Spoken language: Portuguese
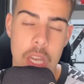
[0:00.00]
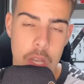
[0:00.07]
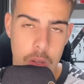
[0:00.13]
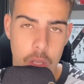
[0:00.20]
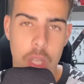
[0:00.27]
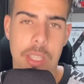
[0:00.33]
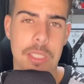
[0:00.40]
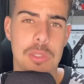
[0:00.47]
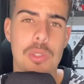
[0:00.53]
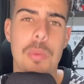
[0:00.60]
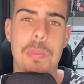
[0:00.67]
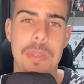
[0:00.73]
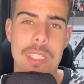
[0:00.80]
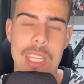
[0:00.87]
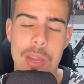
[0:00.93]
Coloque a sua
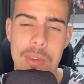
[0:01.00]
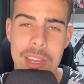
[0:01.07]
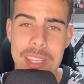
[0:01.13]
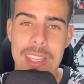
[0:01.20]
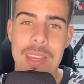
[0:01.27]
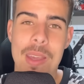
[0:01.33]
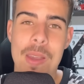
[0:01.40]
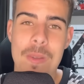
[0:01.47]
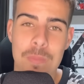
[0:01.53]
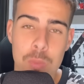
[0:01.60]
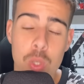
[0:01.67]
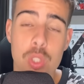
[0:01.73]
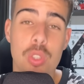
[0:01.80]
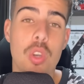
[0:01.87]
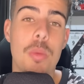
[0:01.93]
opinião aí
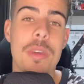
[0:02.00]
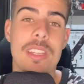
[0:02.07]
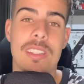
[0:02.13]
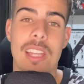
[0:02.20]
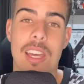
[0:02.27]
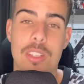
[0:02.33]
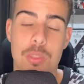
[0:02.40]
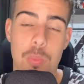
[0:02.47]
nos comentários.